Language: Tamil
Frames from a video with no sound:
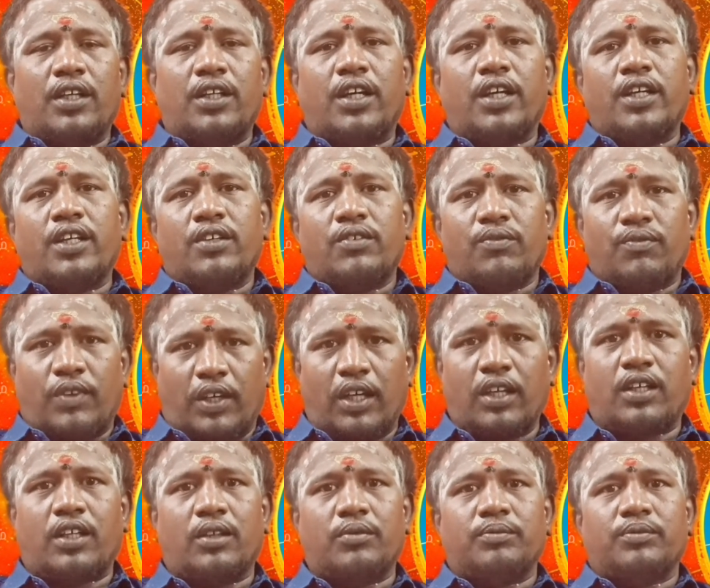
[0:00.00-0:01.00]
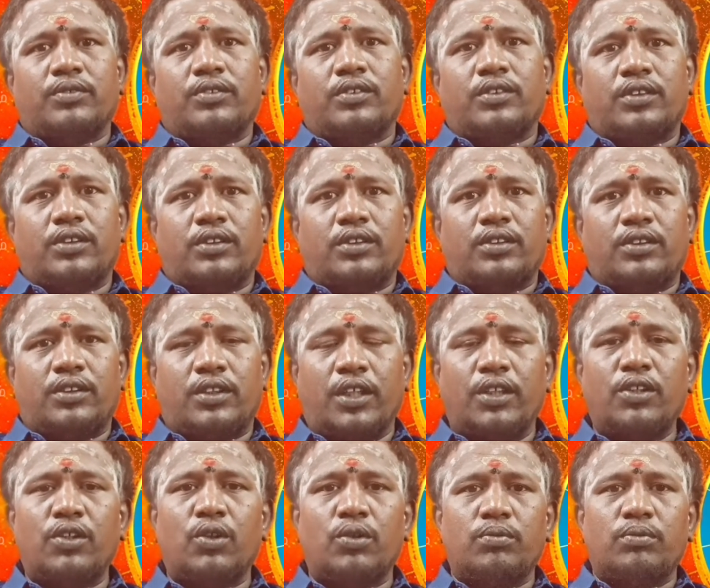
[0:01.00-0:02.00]
நன்றி வணக்கம்
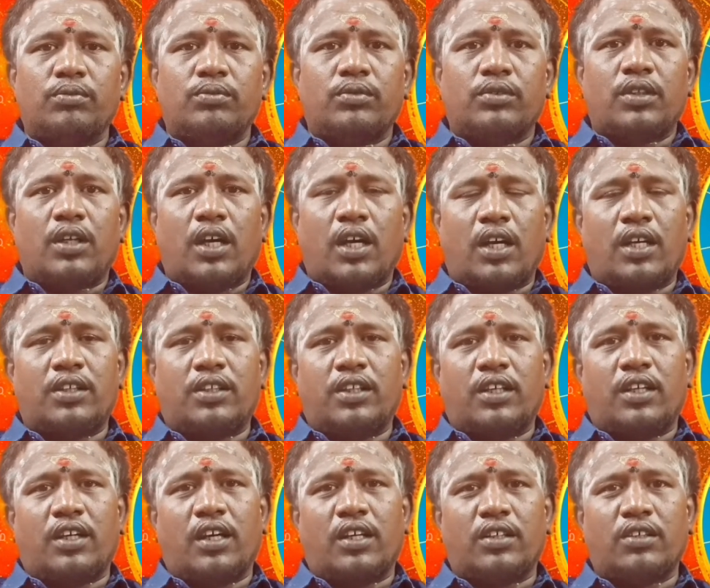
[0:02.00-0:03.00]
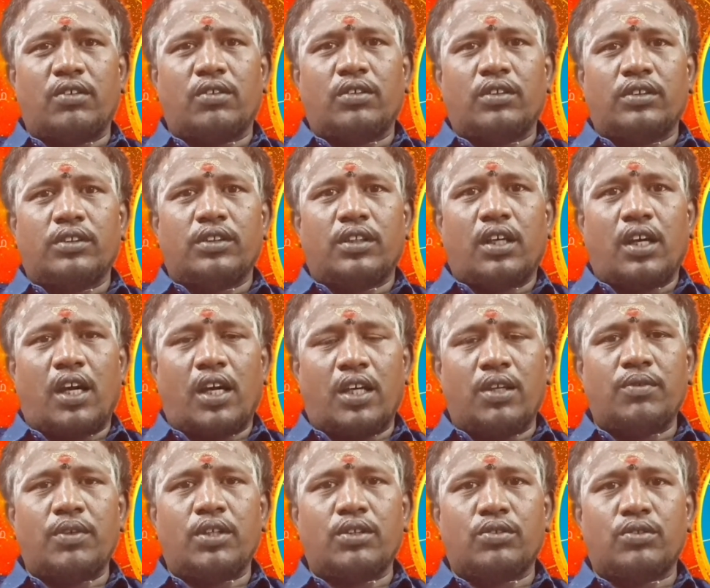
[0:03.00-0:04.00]
என்றும் அகத்தியர் அருள்
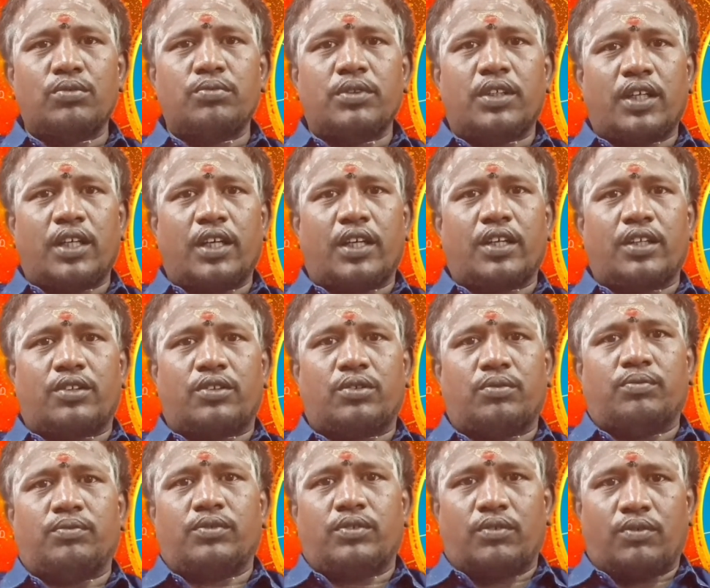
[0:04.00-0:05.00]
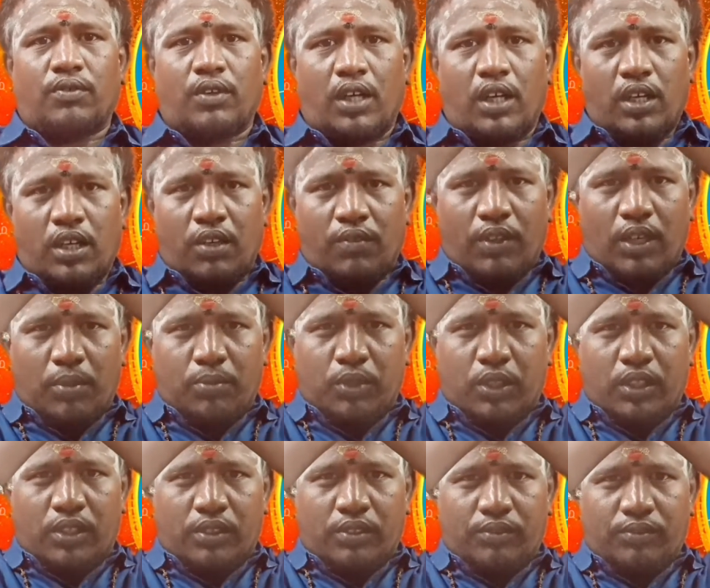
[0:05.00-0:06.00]
அனைவருக்கும் கிடைக்கட்டும் வாழ்க
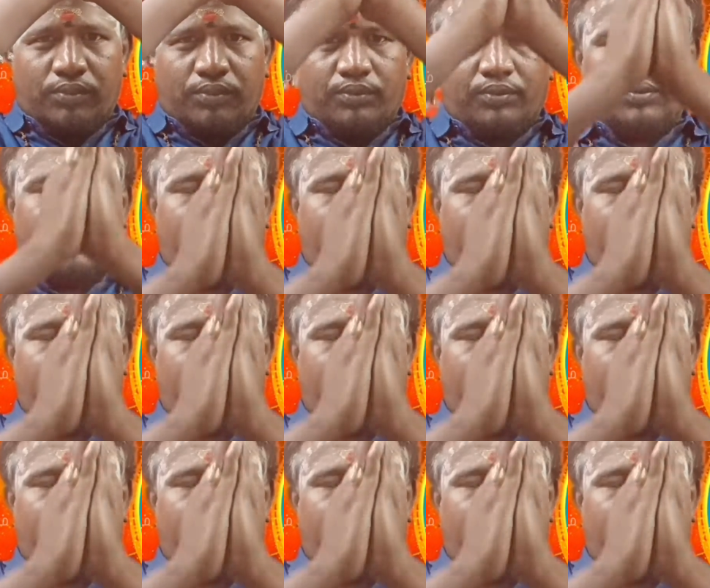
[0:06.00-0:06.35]
வளமுடன்